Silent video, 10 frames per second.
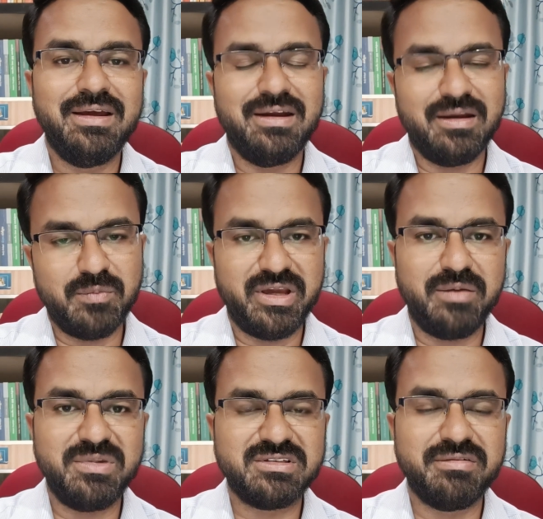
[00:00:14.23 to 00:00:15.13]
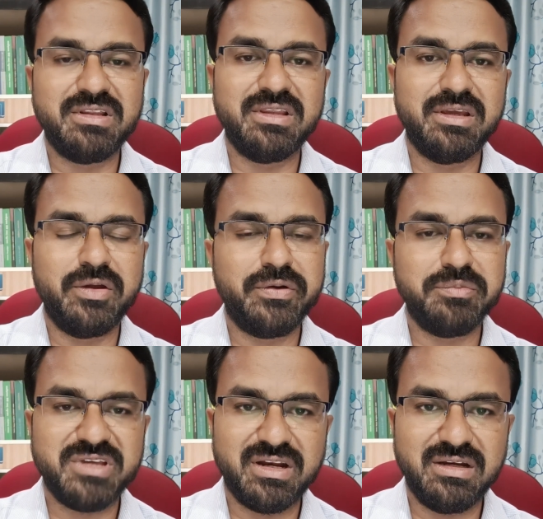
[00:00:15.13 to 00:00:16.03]
நம்ம எம்எஸ் எவ்ரி திங்
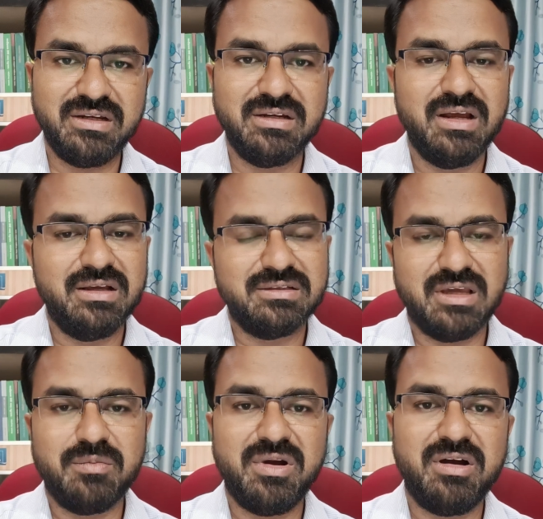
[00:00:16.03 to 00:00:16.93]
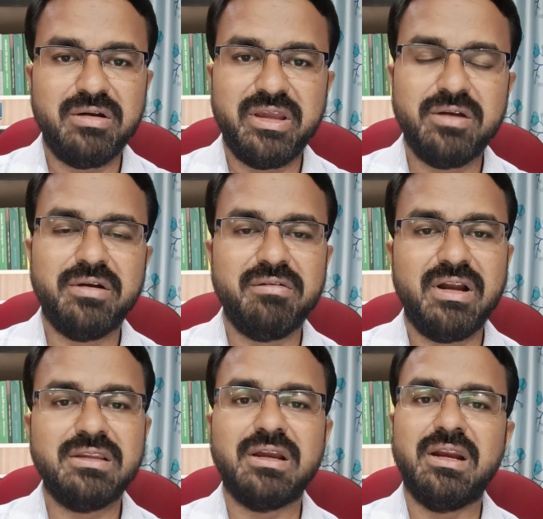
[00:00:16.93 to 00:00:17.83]
யூடியூப் சேனலின் சார்பாக என்னுடைய
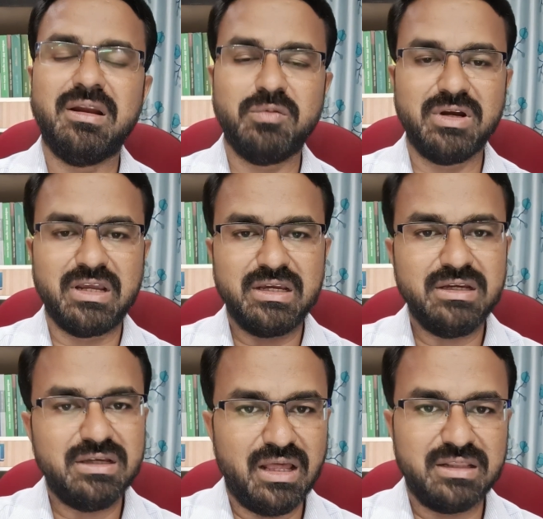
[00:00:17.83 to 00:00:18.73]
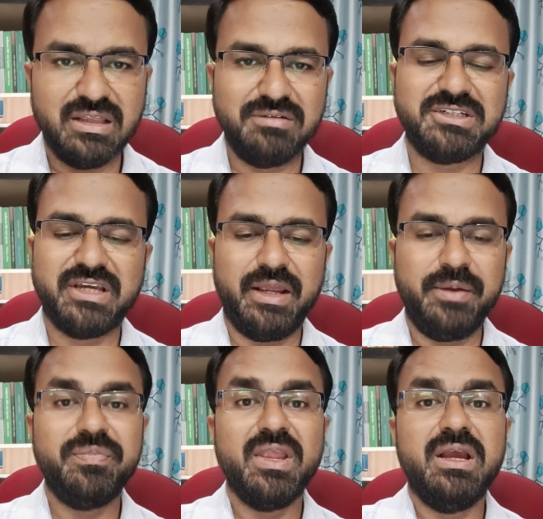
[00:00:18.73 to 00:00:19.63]
வாழ்த்துக்களை நான் உங்களுக்கு தெரிவிச்சுக்கிறேன்
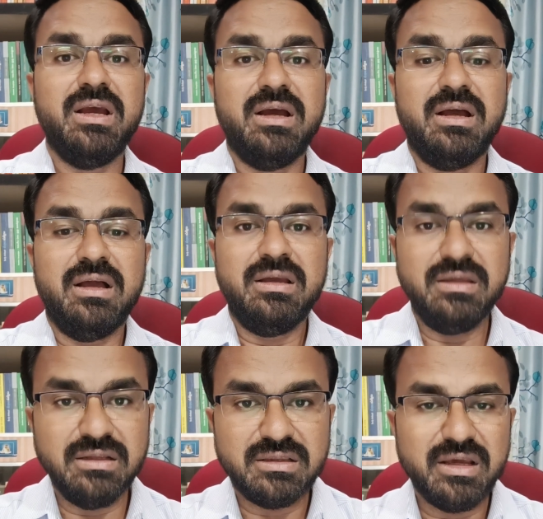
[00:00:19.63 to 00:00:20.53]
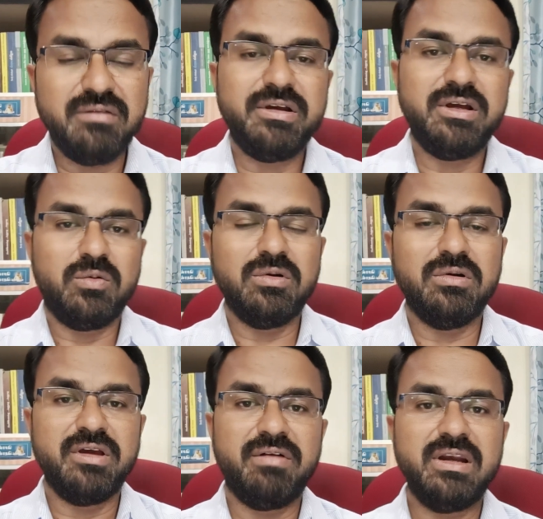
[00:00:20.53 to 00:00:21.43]
இந்த தேர்வு
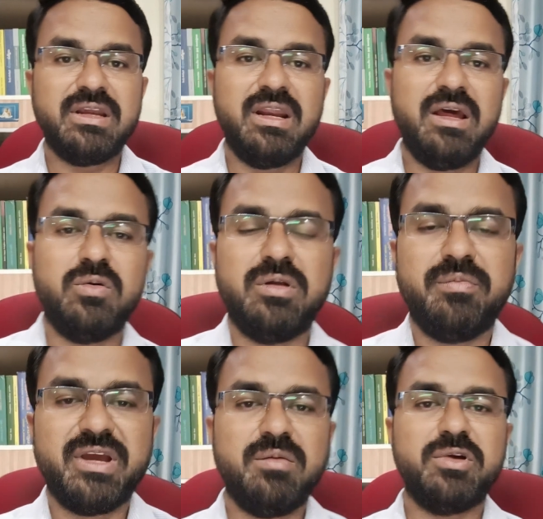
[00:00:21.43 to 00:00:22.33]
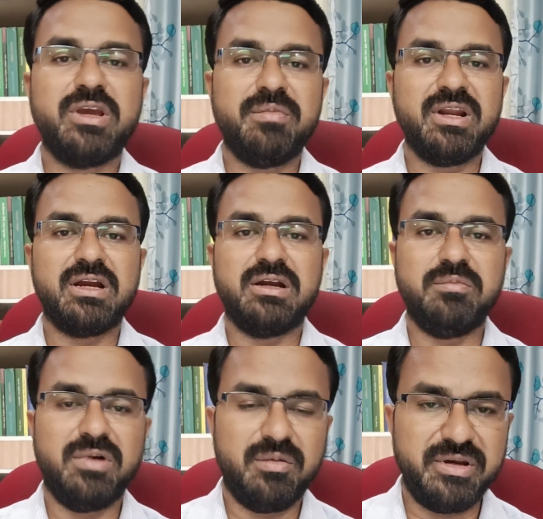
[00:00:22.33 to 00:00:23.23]
உங்களுடைய வாழ்க்கையில் ஒரு மிக முக்கியமான
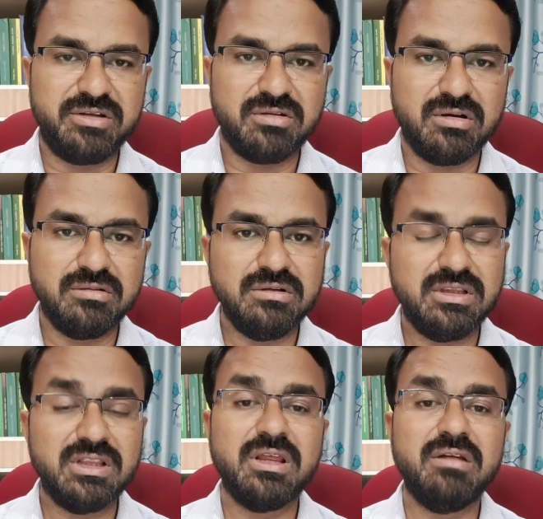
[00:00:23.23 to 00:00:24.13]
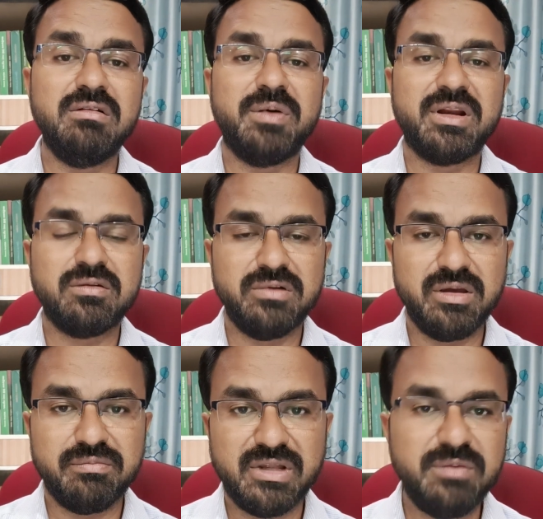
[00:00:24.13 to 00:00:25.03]
கட்டம் அப்படின்னு சொல்லணும் இந்த தேர்வில் பெறக்கூடிய
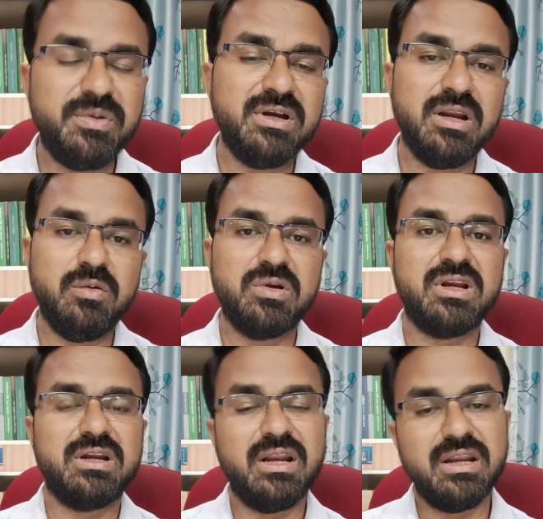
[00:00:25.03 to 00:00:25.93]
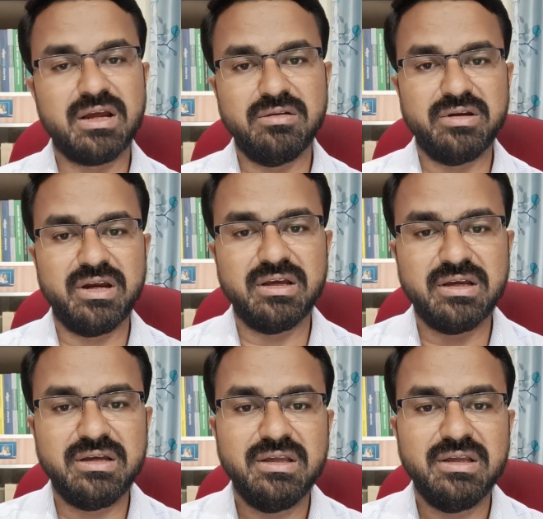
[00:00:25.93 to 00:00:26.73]
மதிப்பெண்கள் உங்களை நல்ல கல்லூரிகளுக்கு